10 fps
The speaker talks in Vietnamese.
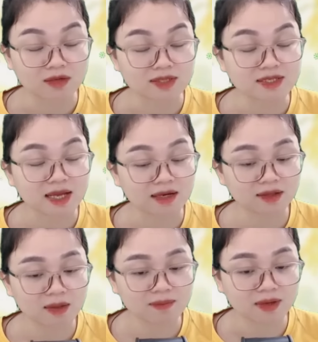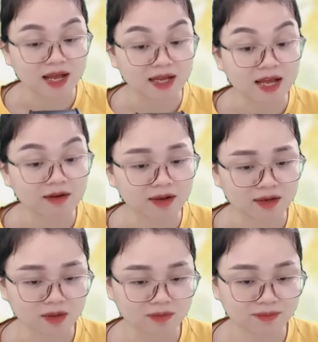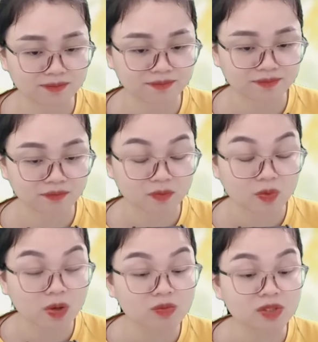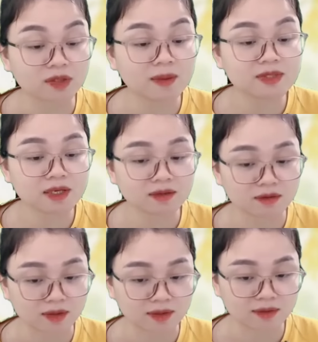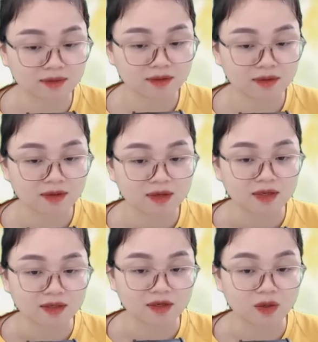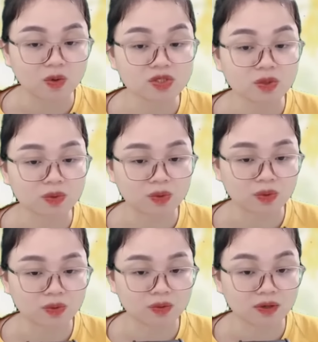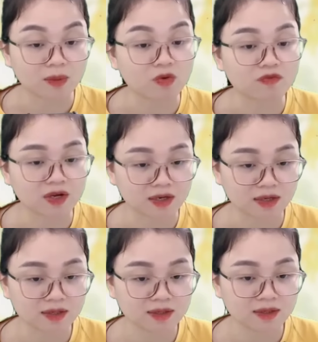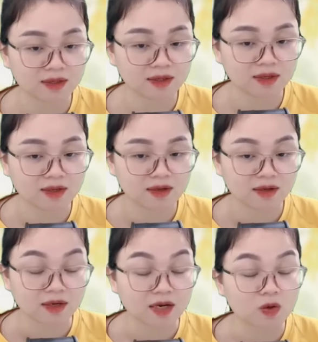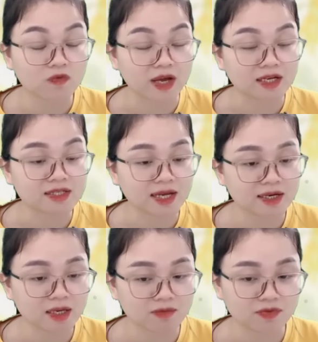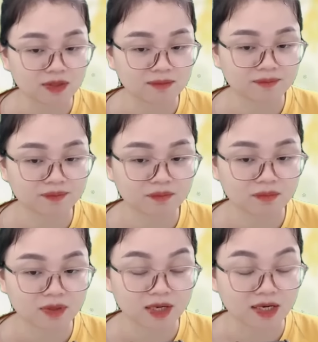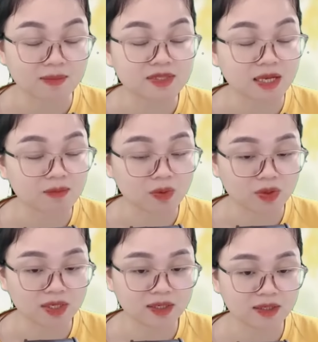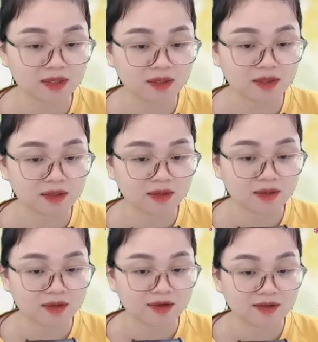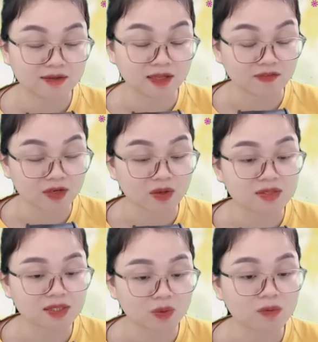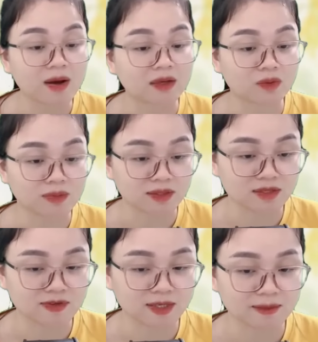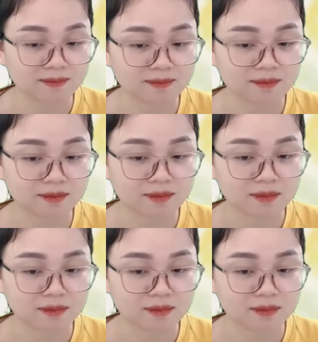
Cô là người đã gián tiếp hại hai người đàn ông Cô không trực tiếp giết người Nhưng lỗi cho cô là một phần đấy Đáng lẽ cô phải ăn chay niệm Phật Ngày đêm sám hối đi Thay vì nói xấu bạn của mình như vậy